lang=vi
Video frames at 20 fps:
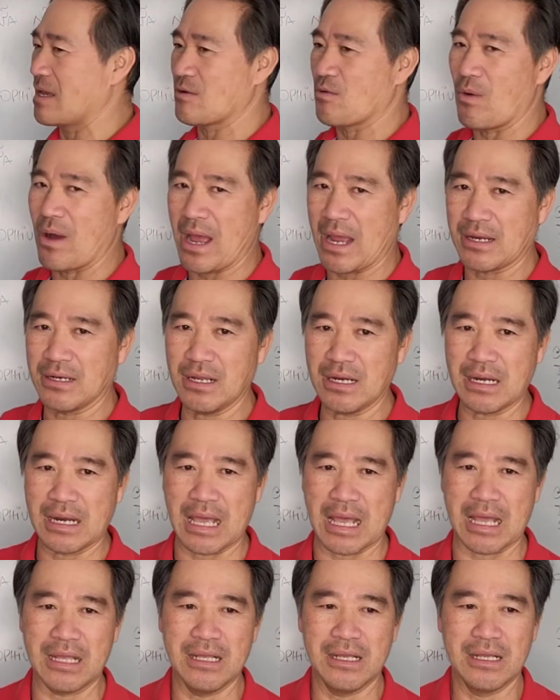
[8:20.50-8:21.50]
ngoài rất
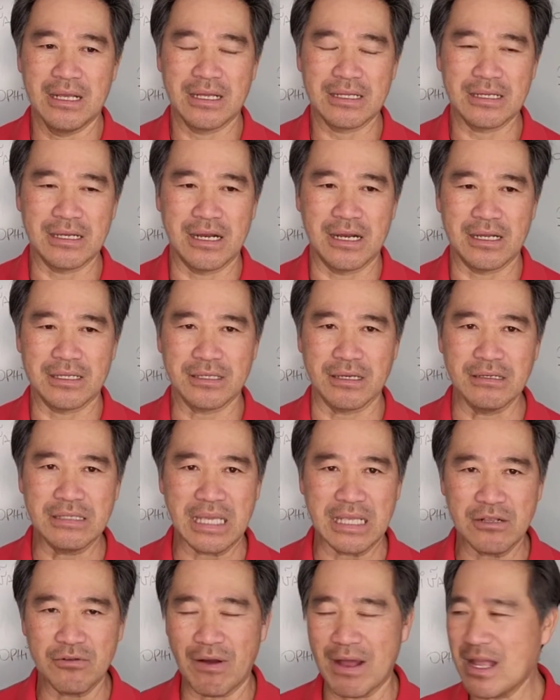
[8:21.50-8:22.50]
là, là tự
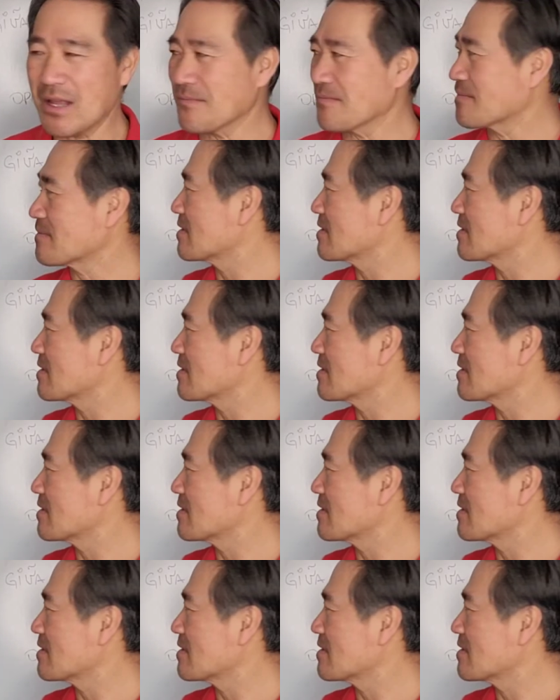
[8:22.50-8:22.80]
tin quá